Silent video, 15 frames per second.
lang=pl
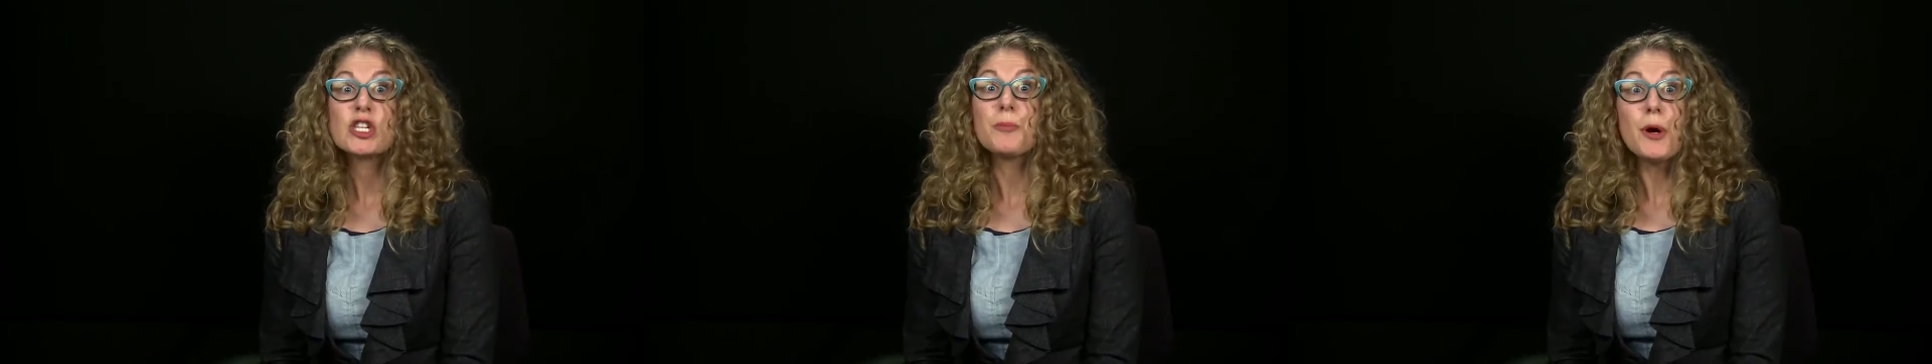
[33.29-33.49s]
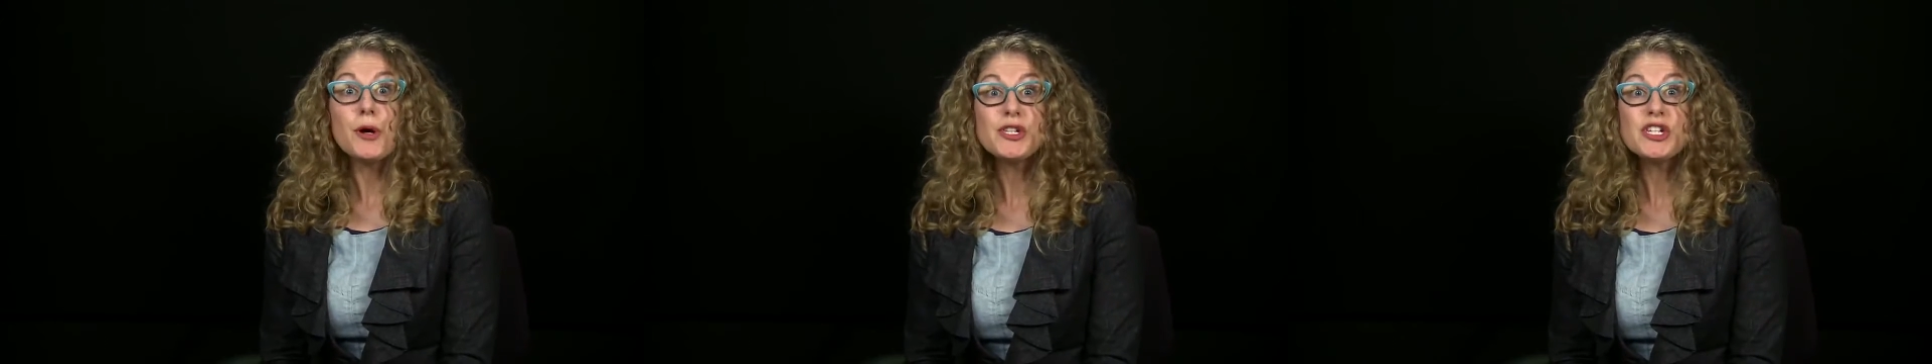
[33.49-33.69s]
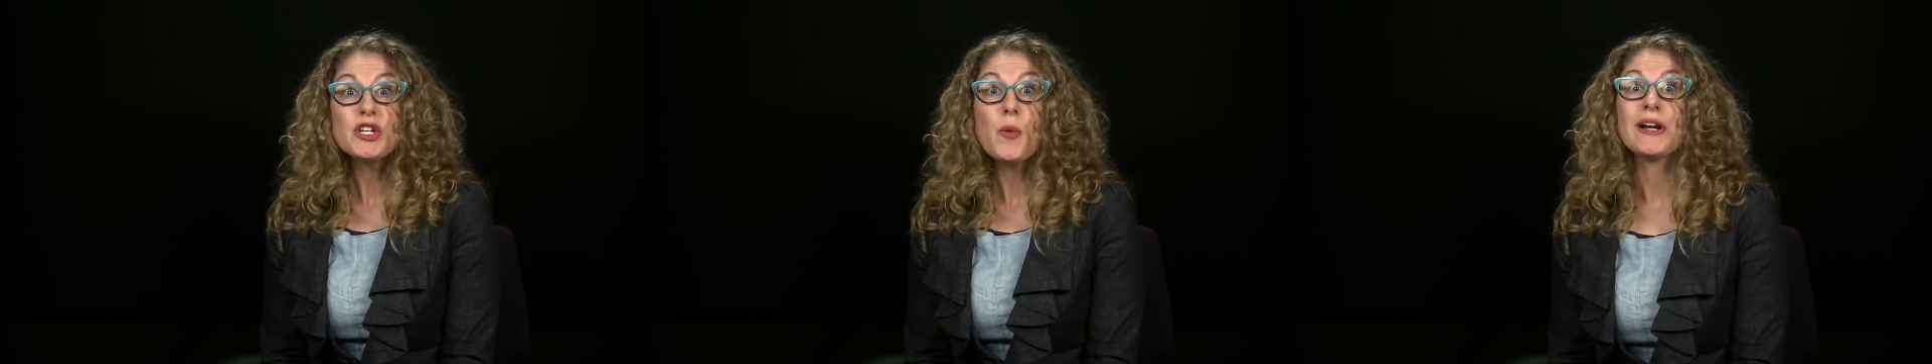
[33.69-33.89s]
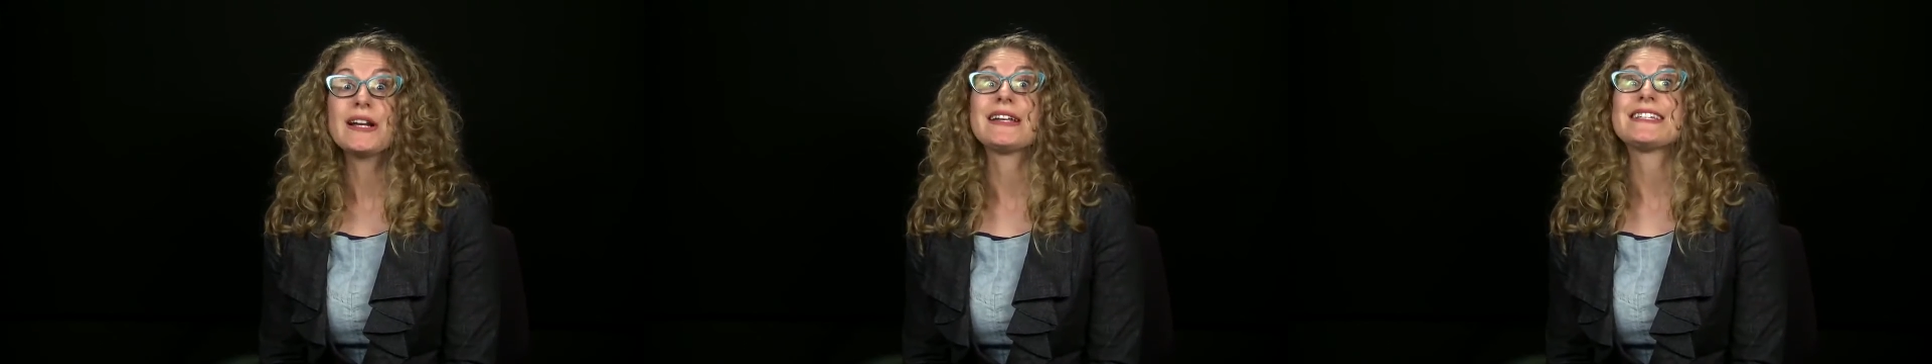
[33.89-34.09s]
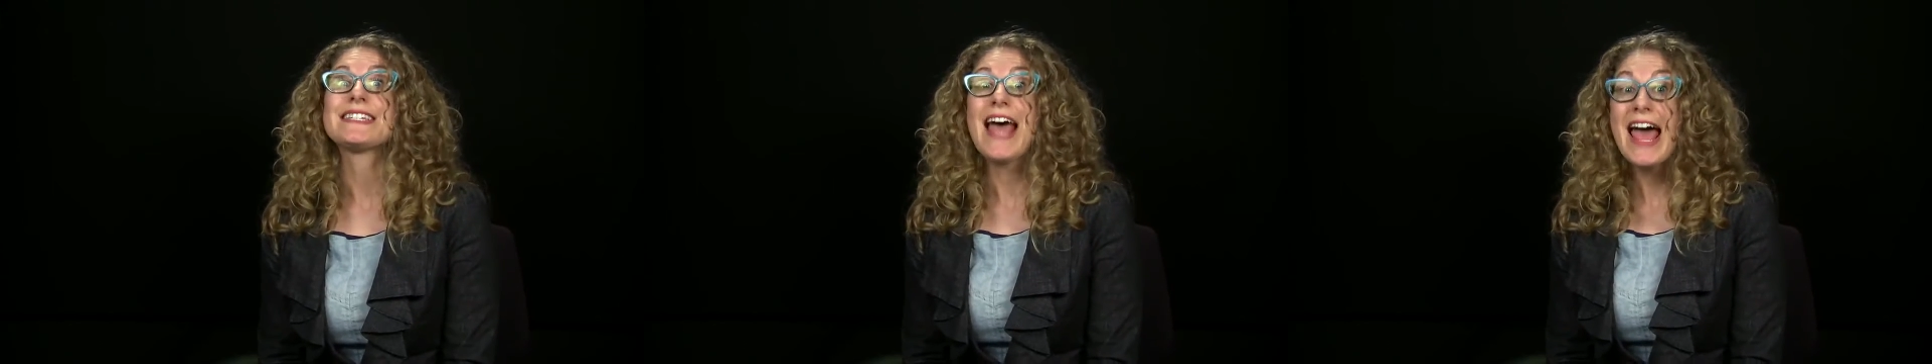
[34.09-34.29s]
tego,
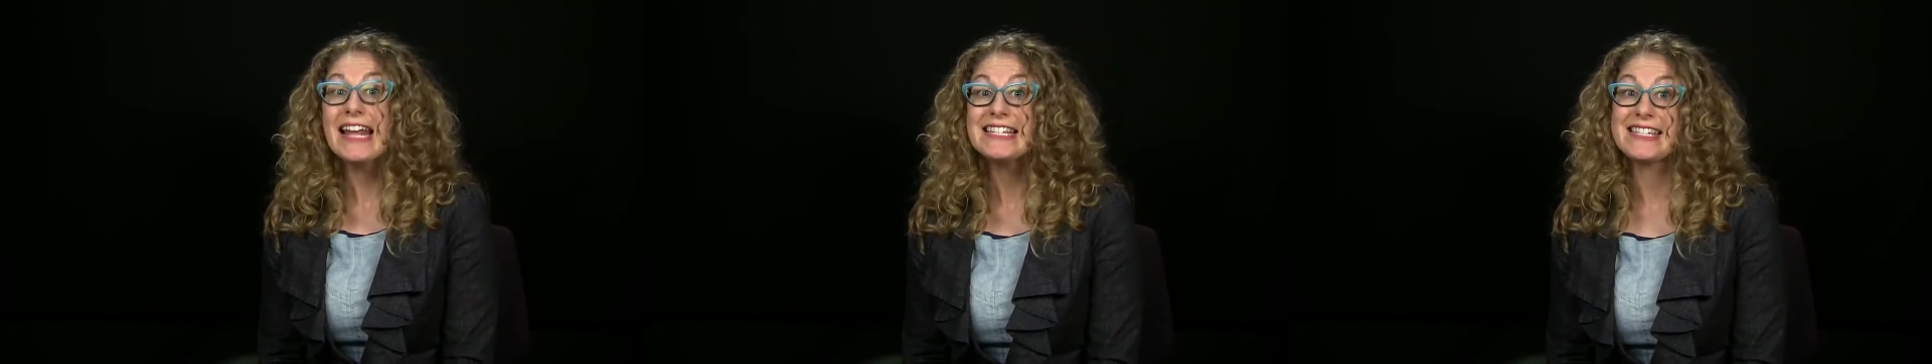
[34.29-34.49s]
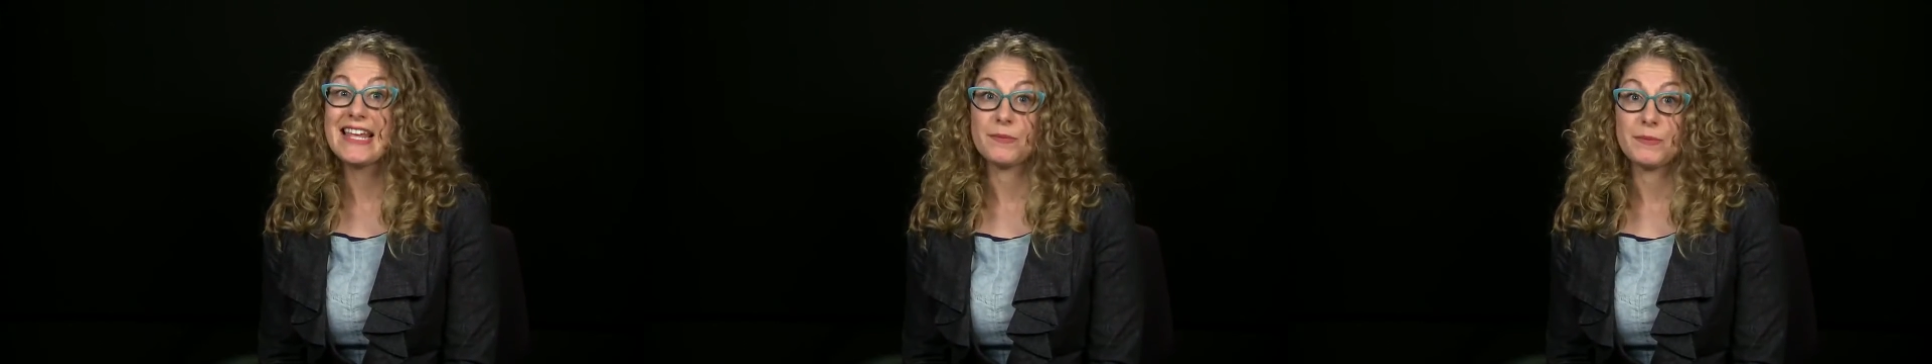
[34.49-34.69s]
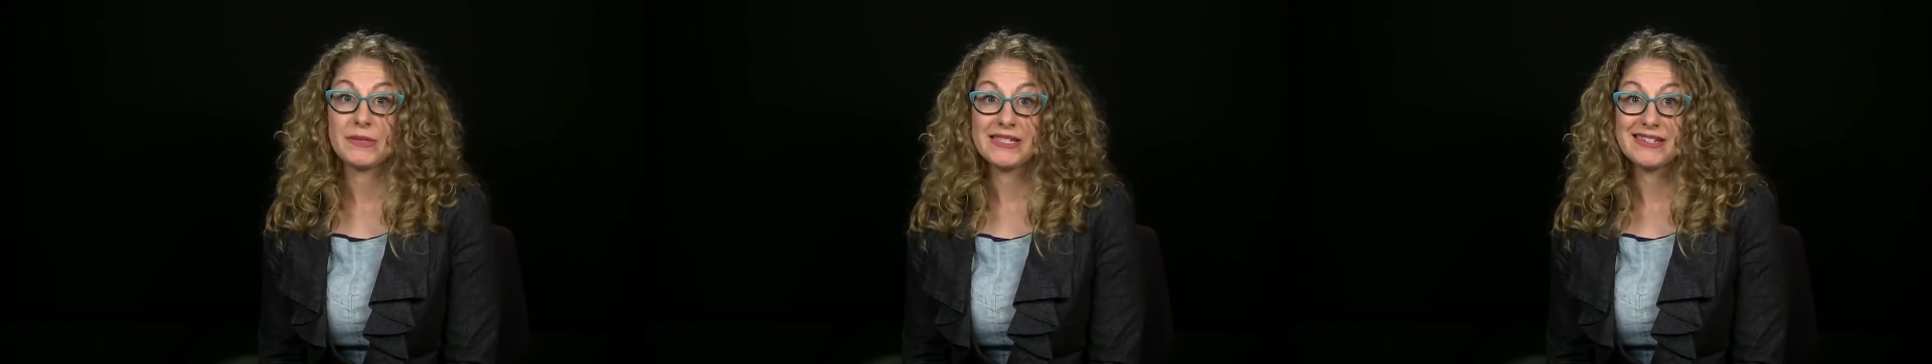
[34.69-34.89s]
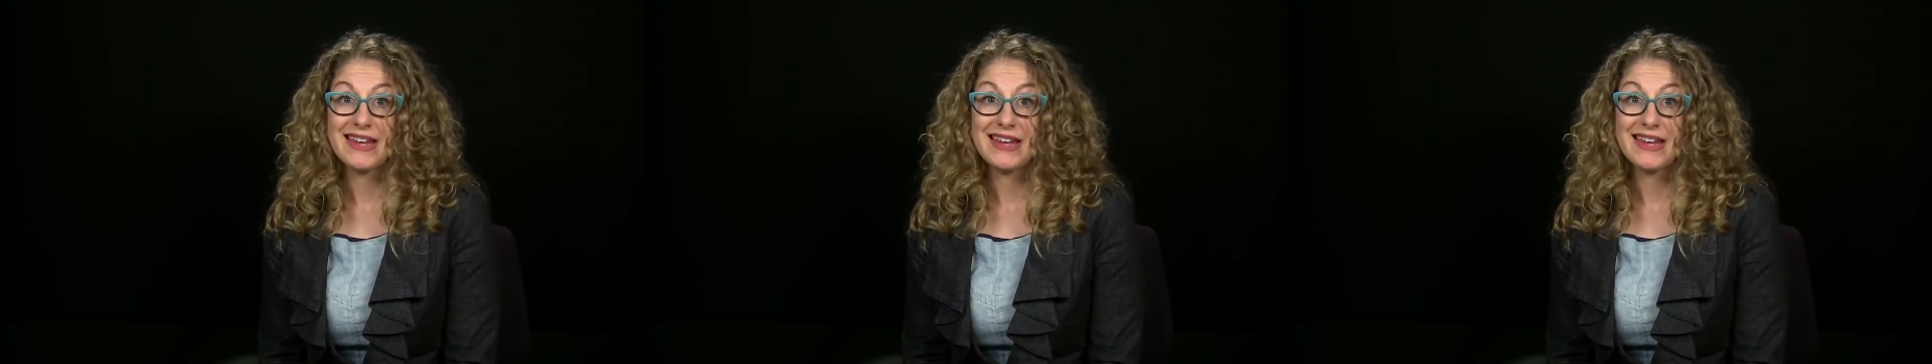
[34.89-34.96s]
powiedzmy, że chcemy